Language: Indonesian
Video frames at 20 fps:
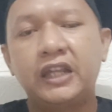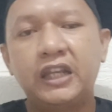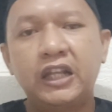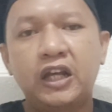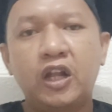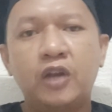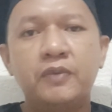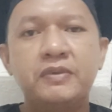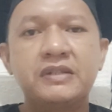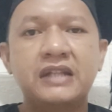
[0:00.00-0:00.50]

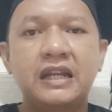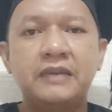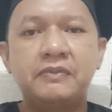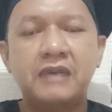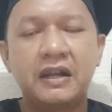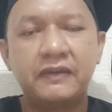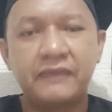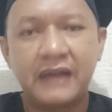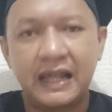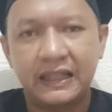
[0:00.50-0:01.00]
ini kalau bisa
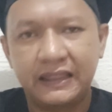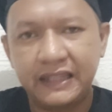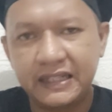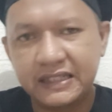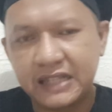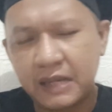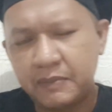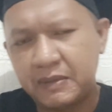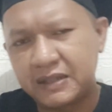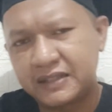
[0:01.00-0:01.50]
dimanfaatin
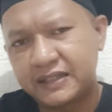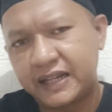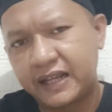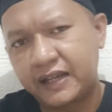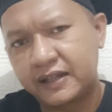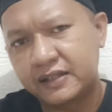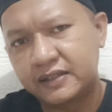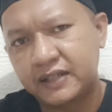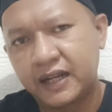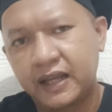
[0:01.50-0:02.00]
sama
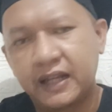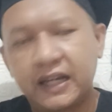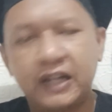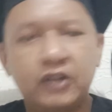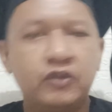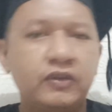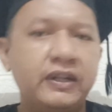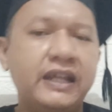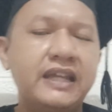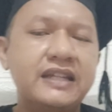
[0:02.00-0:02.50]
striker-striker
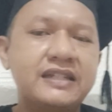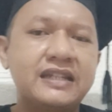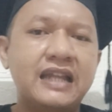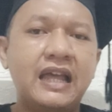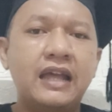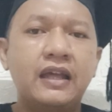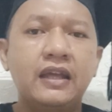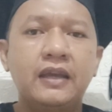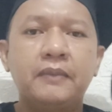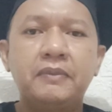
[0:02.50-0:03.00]

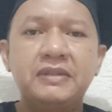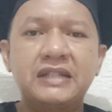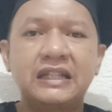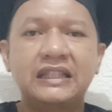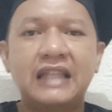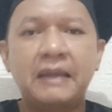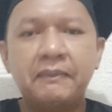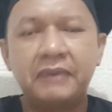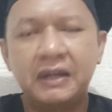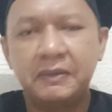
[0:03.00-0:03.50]
Indonesia, bisa
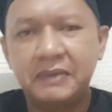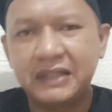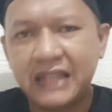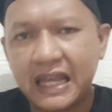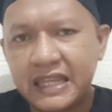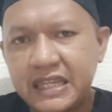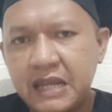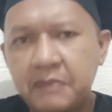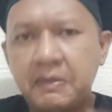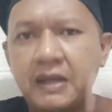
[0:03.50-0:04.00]
tampil lebih
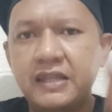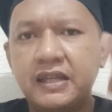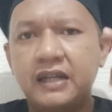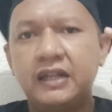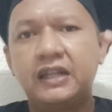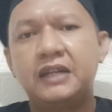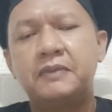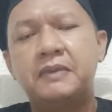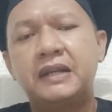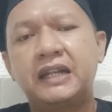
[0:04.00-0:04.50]
tajam aja
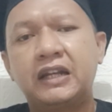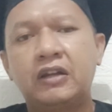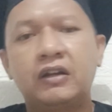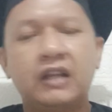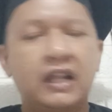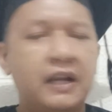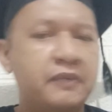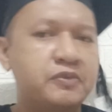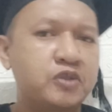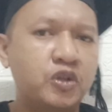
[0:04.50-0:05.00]
nih dibanding
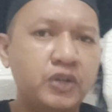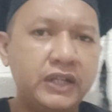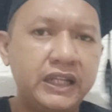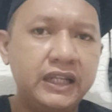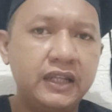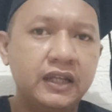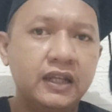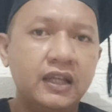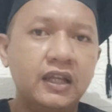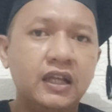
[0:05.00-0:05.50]
lawan Arab
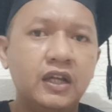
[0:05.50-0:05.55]
Saudi.